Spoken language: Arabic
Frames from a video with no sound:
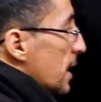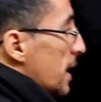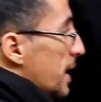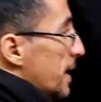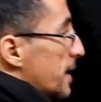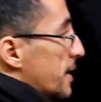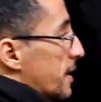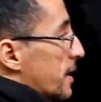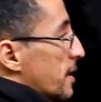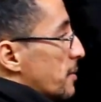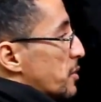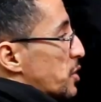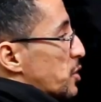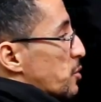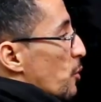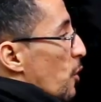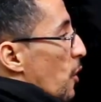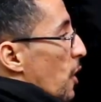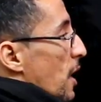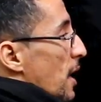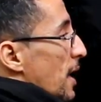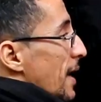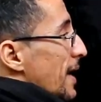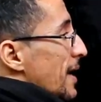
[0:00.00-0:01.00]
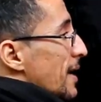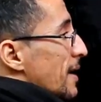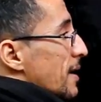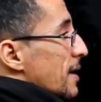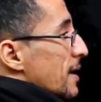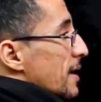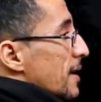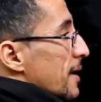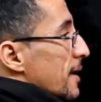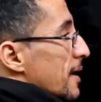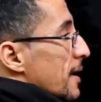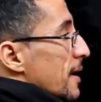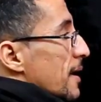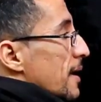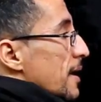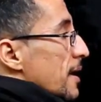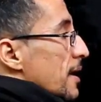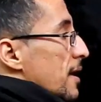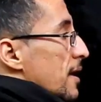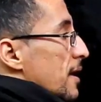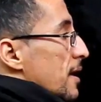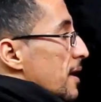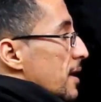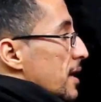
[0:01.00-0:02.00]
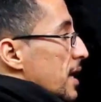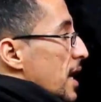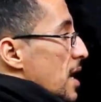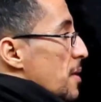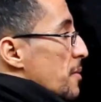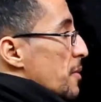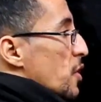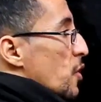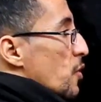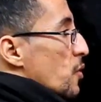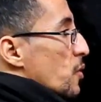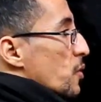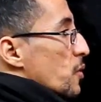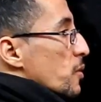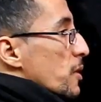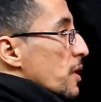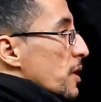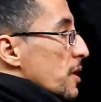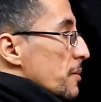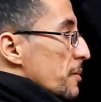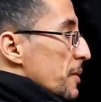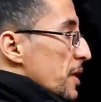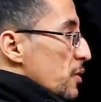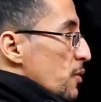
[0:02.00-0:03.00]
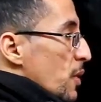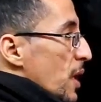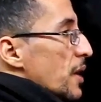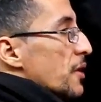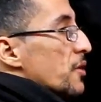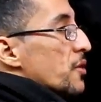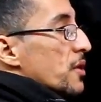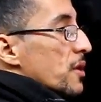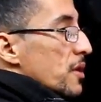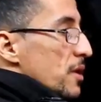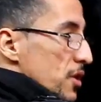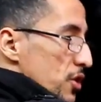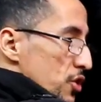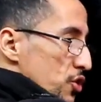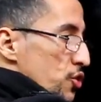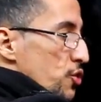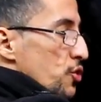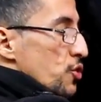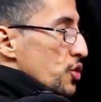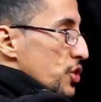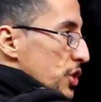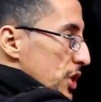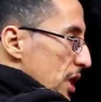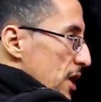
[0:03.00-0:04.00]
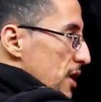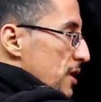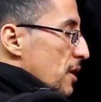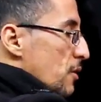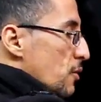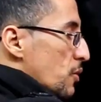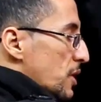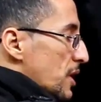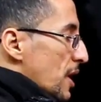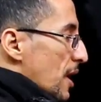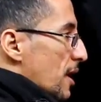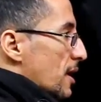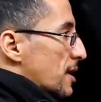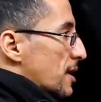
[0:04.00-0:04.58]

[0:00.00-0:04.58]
حيت المجموعه ان آه، كنبداو من واحد جوج ثلاثه وهي